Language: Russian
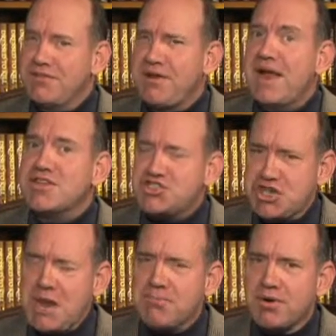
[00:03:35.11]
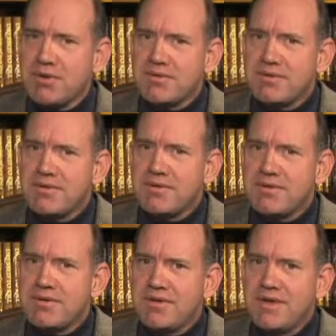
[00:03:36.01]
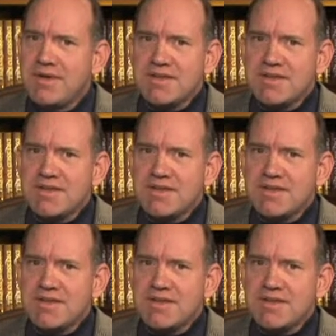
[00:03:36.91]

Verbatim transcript: А мы не лучшее хранилище,